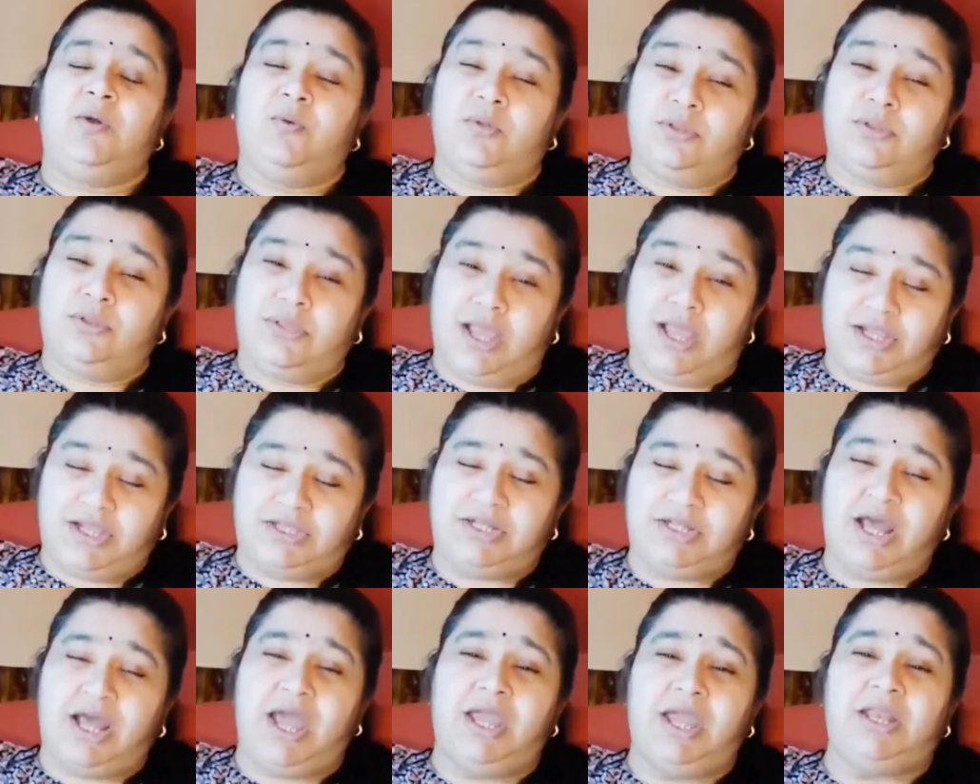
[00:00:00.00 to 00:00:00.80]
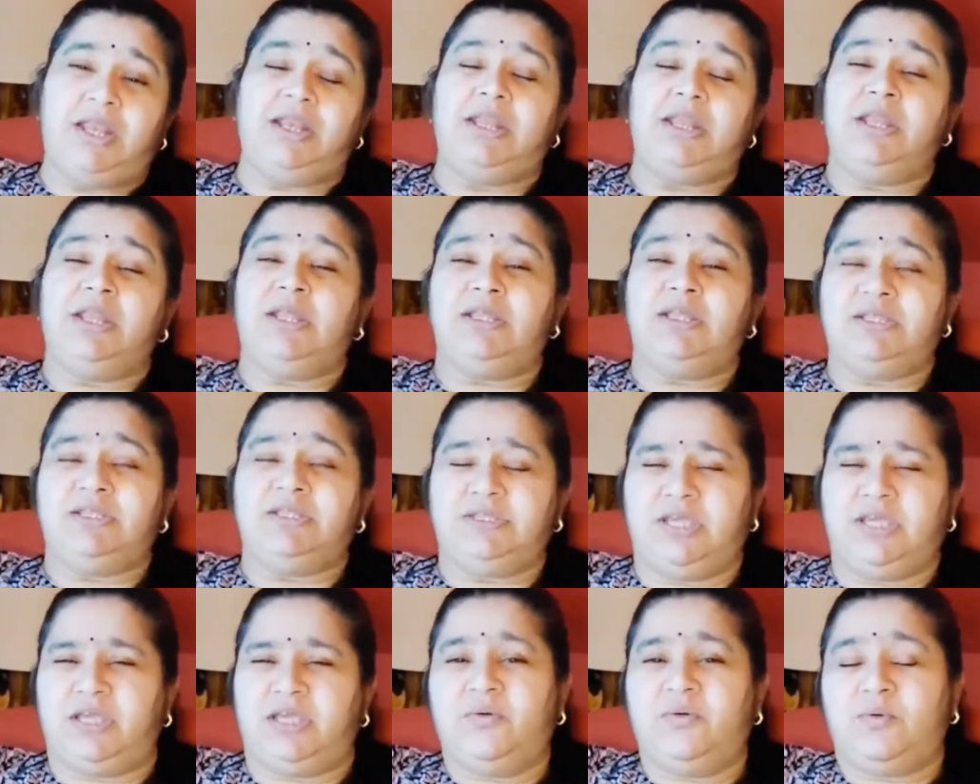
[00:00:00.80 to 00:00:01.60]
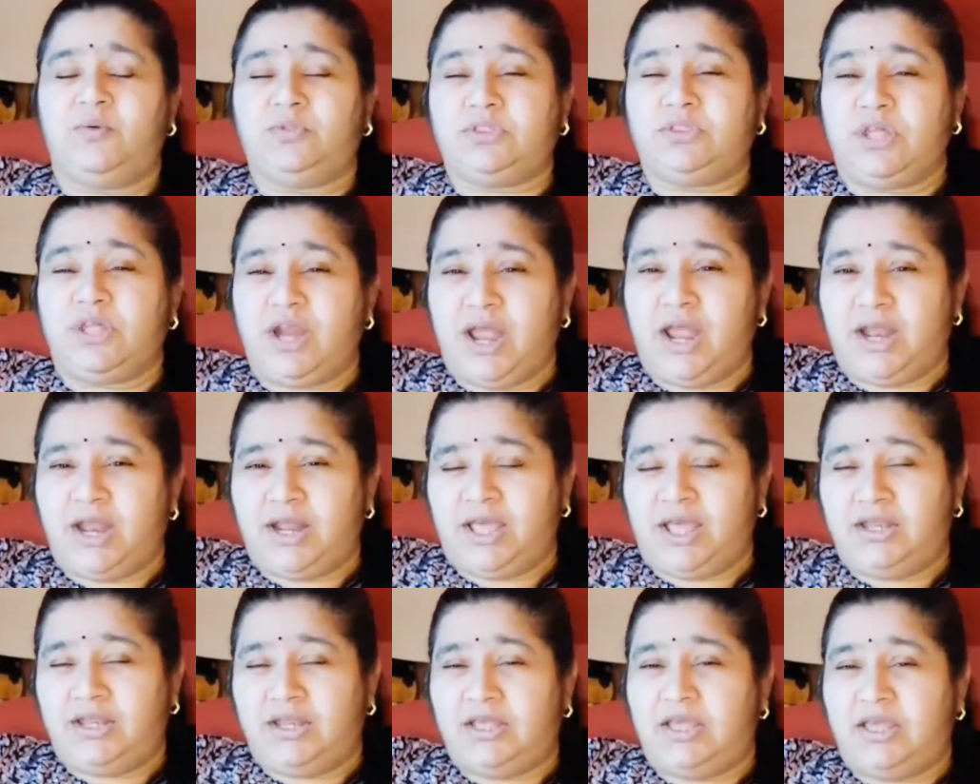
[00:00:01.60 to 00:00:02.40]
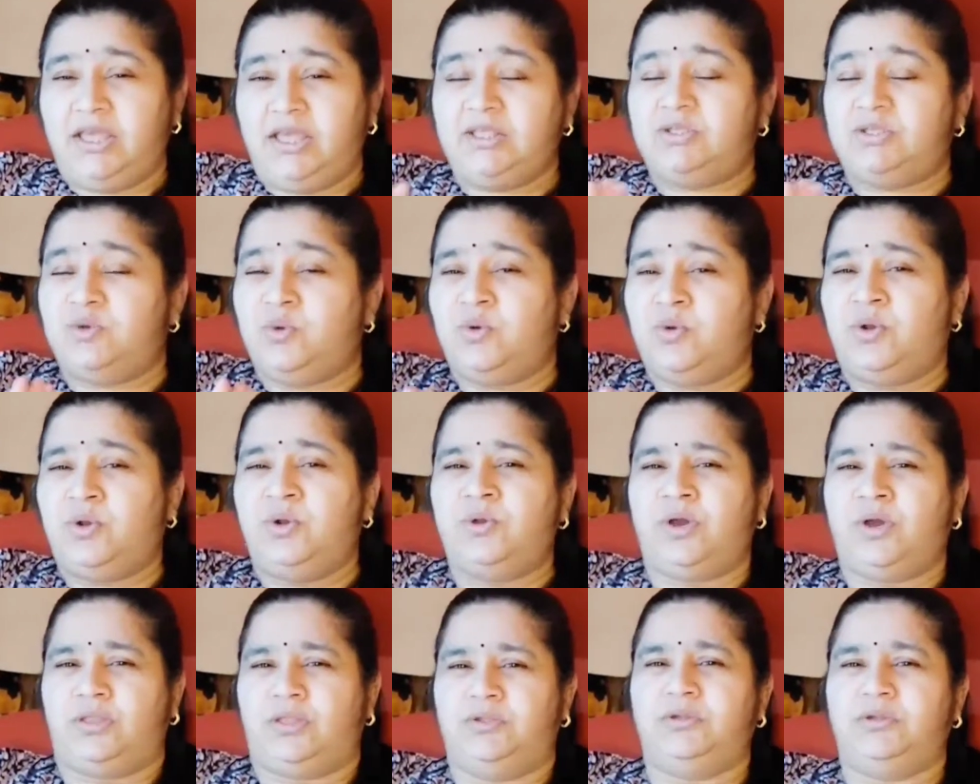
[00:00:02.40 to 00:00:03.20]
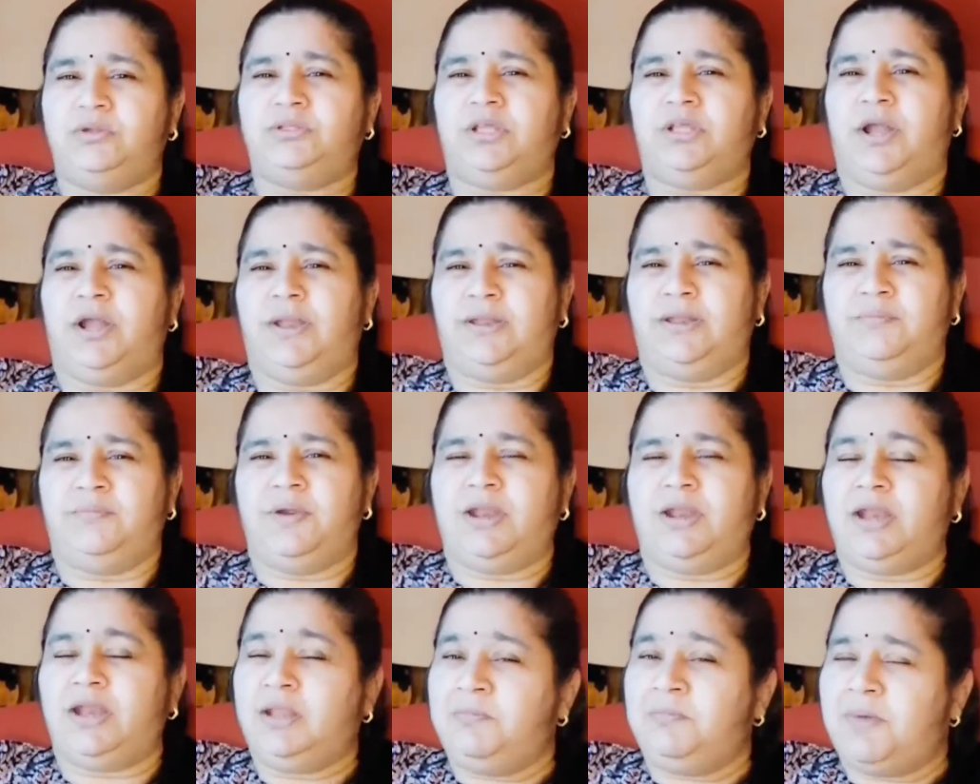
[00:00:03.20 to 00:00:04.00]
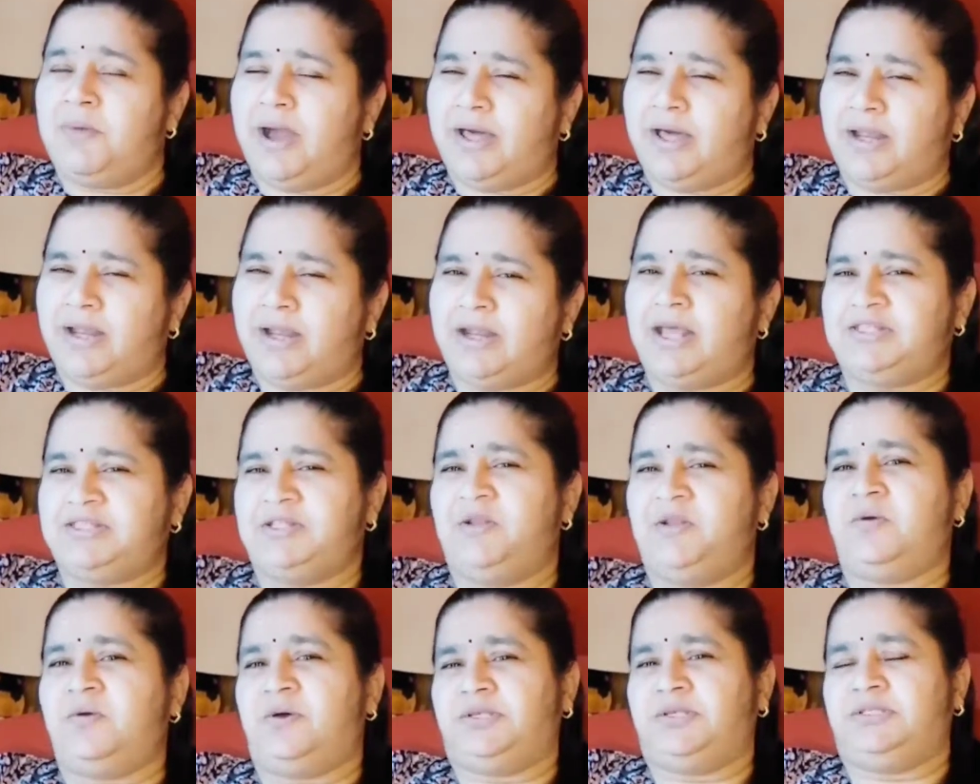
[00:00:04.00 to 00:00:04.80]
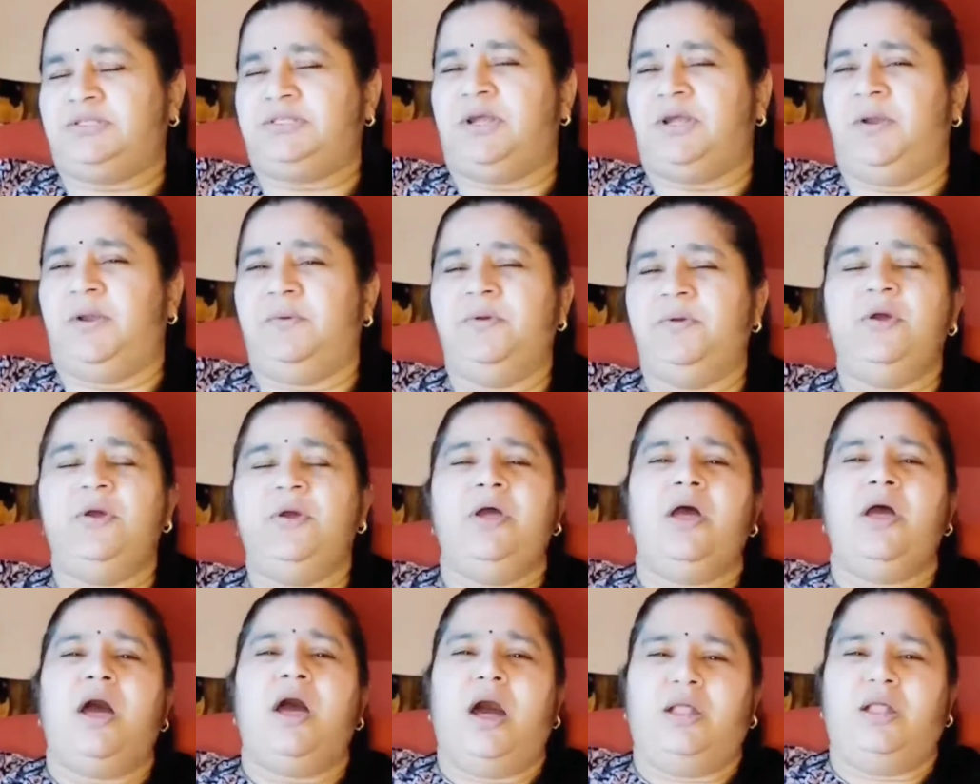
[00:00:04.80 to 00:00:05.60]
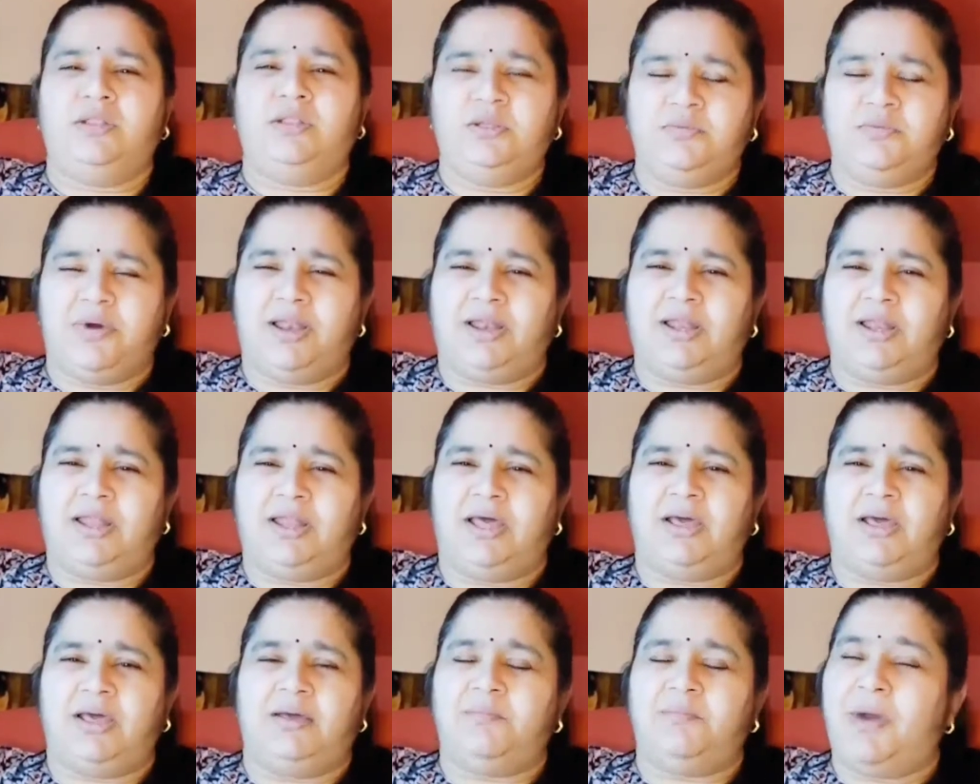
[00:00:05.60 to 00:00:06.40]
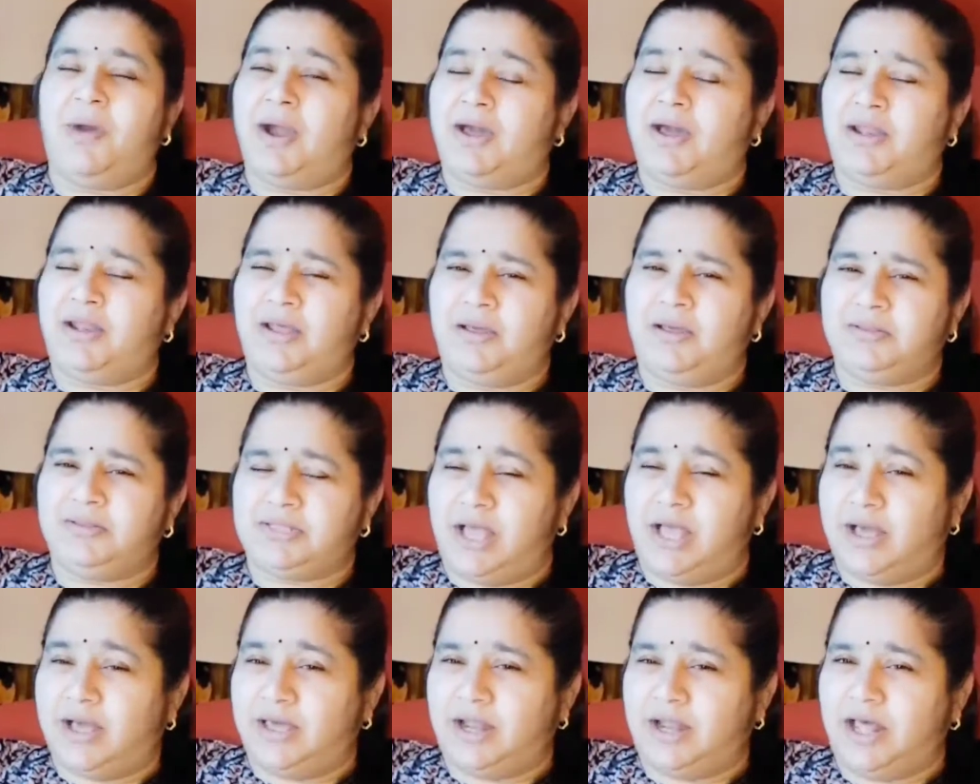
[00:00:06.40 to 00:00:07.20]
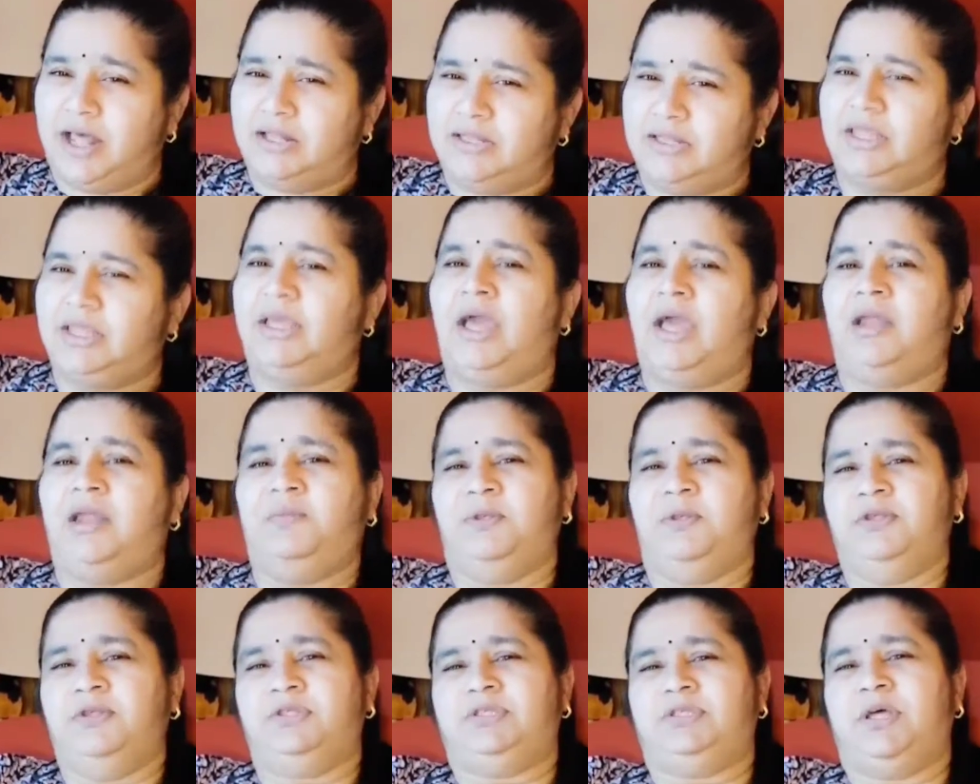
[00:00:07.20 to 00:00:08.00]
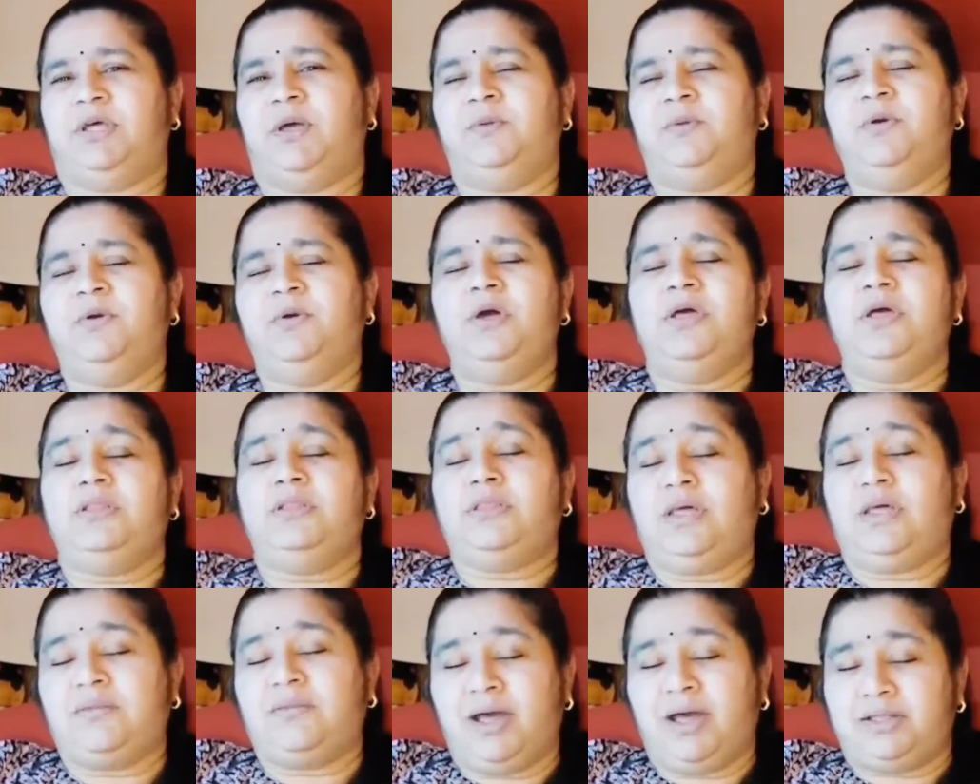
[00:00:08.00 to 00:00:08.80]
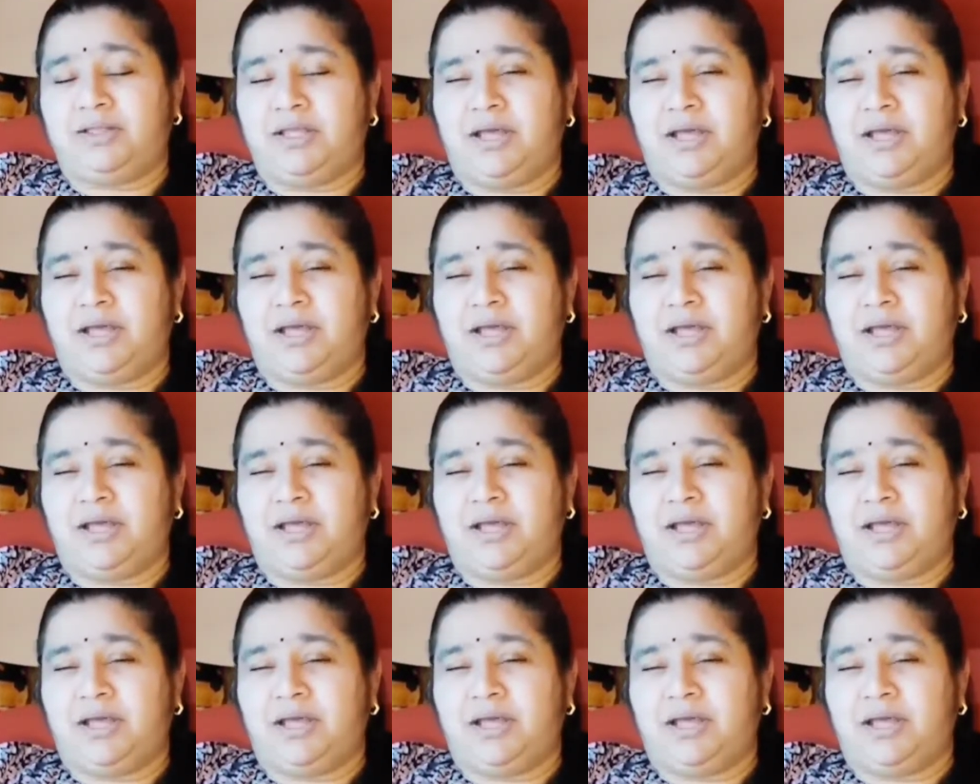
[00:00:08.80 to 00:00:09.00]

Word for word: దక్షిణాయని నుంచి ఉత్తరాయణానికి సూర్యుడు కదులుతాడు అనమాట అంటే మకర రాశిలోకి వస్తాడు అందువలన మకర సంక్రాంతి అని పిలుస్తారు తర్వాత